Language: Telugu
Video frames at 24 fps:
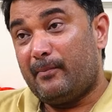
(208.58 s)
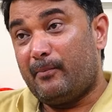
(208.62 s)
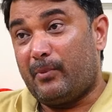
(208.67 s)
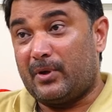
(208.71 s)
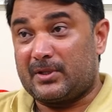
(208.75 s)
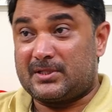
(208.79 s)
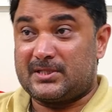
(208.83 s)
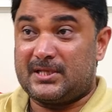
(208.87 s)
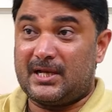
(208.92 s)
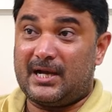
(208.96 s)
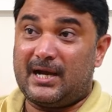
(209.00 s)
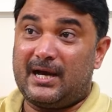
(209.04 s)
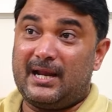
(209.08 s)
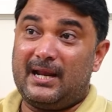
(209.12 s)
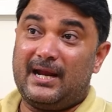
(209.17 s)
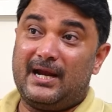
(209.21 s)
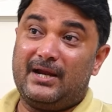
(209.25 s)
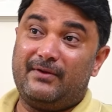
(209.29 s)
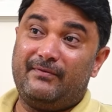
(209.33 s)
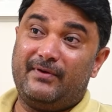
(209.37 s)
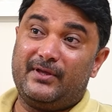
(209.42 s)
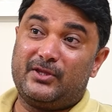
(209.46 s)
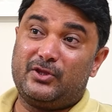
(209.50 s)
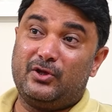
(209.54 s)
బొత్సగారు
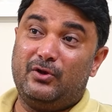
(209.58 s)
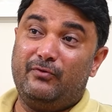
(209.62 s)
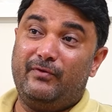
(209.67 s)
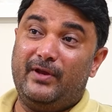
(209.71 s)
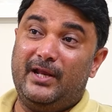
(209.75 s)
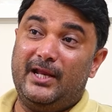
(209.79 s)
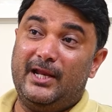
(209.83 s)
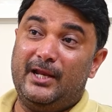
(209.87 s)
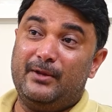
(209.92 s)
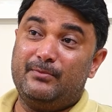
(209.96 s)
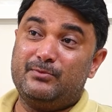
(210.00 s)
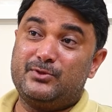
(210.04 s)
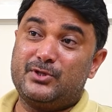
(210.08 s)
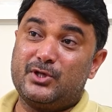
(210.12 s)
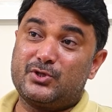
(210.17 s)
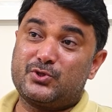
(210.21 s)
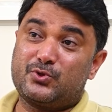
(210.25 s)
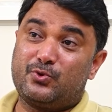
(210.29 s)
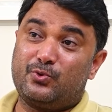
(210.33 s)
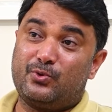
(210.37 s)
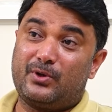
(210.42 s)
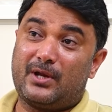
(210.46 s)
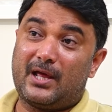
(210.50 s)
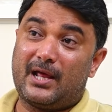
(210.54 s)
లాంటి వ్యక్తులను విలీనం
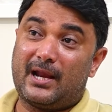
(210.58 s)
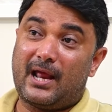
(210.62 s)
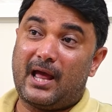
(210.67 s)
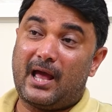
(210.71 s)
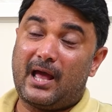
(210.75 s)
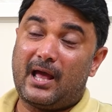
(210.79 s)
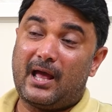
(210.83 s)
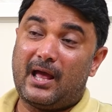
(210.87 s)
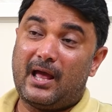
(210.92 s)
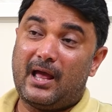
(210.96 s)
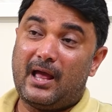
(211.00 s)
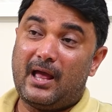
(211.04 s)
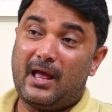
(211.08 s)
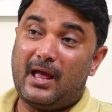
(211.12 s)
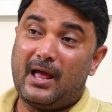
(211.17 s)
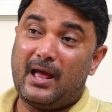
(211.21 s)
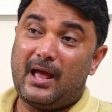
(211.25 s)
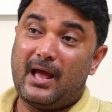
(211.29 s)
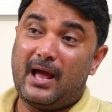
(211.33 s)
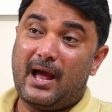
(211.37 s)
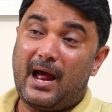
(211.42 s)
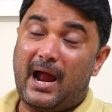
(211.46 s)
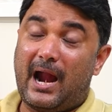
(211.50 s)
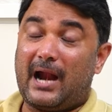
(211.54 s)
చేసుకుంటారా
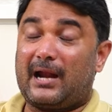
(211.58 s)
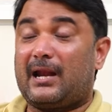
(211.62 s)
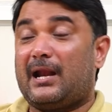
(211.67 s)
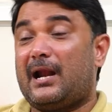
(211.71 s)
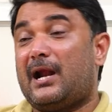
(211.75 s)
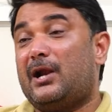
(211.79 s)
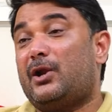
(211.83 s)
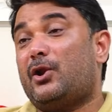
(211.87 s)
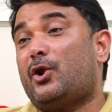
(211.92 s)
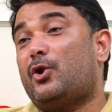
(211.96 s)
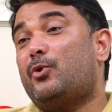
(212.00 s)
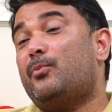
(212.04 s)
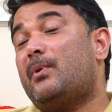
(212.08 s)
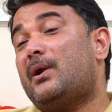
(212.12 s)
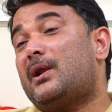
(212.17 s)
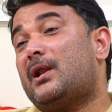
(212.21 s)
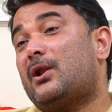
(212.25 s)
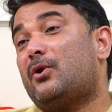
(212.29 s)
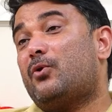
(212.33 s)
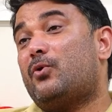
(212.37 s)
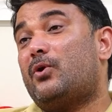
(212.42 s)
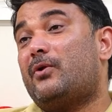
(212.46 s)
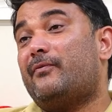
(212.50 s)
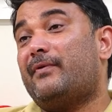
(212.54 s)
అట్లాంటి
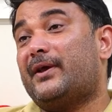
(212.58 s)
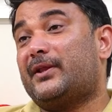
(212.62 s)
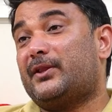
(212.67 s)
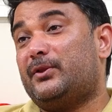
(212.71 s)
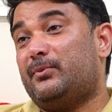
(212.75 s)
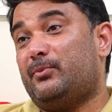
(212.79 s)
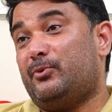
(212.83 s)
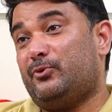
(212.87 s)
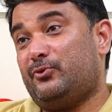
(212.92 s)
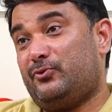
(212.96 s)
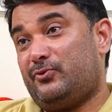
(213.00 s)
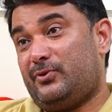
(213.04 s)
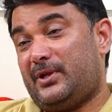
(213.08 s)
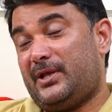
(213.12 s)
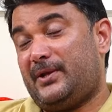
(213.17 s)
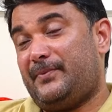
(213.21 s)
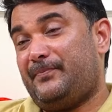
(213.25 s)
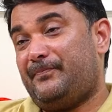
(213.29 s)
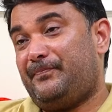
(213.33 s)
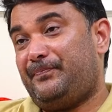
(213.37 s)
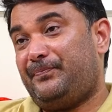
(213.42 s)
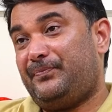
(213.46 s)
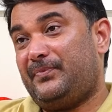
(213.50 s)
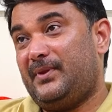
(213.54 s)
అనుమానాలు కూడా వ్యక్తమవుతున్నాయి
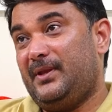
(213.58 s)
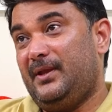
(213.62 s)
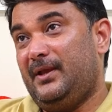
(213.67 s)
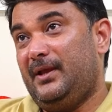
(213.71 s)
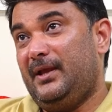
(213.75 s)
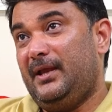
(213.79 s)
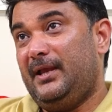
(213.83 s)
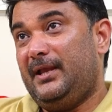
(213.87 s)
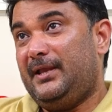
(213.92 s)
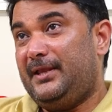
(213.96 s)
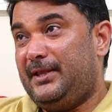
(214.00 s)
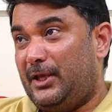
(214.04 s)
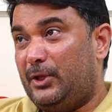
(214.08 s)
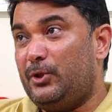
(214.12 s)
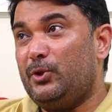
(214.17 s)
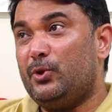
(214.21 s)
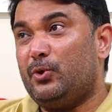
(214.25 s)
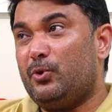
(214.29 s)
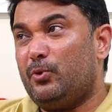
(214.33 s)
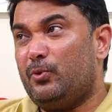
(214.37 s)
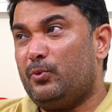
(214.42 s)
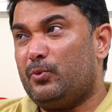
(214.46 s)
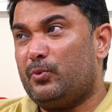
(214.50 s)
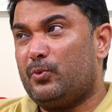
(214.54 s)

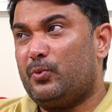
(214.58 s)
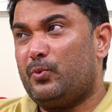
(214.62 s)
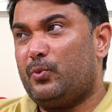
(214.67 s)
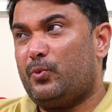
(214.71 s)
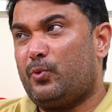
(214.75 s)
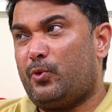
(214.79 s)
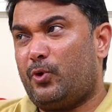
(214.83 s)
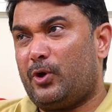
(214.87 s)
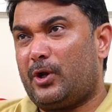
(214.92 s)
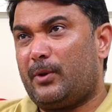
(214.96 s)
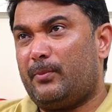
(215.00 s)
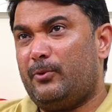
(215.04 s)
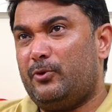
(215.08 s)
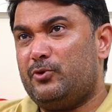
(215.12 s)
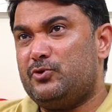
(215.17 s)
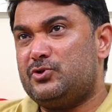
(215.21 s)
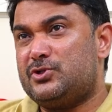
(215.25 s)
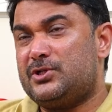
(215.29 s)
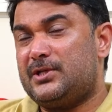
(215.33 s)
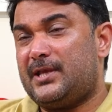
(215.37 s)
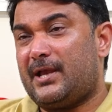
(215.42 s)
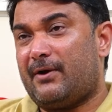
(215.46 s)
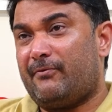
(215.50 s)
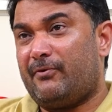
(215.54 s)
ఎందుకు కూటమి
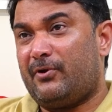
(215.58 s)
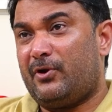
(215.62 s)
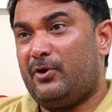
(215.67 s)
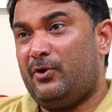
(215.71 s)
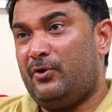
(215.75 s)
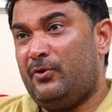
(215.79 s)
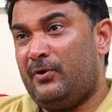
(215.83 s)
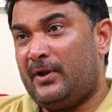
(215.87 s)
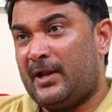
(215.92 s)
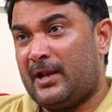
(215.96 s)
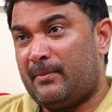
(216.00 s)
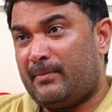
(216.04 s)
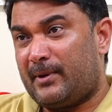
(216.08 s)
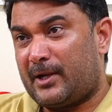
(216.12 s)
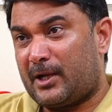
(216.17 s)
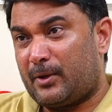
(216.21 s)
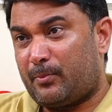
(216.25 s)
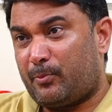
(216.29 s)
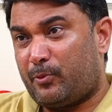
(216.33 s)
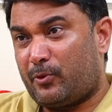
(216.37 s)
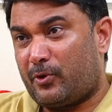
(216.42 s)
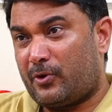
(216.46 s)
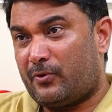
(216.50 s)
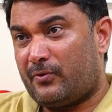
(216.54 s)
నుంచి ఎవరిని
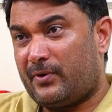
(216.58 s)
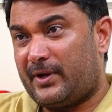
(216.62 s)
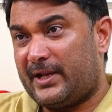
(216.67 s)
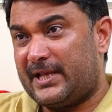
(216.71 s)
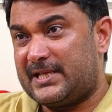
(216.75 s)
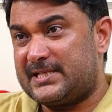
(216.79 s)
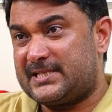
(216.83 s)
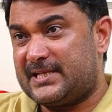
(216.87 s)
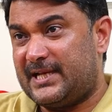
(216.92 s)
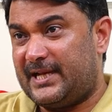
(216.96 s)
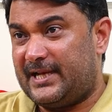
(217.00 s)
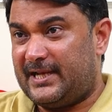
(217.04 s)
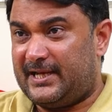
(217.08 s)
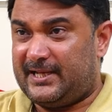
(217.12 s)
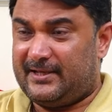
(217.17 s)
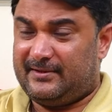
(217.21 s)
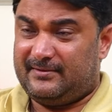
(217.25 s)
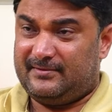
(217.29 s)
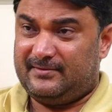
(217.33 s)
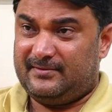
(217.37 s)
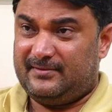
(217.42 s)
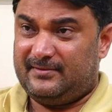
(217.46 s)
నిలబెట్టకపోవడం రీజన్ ఏంటి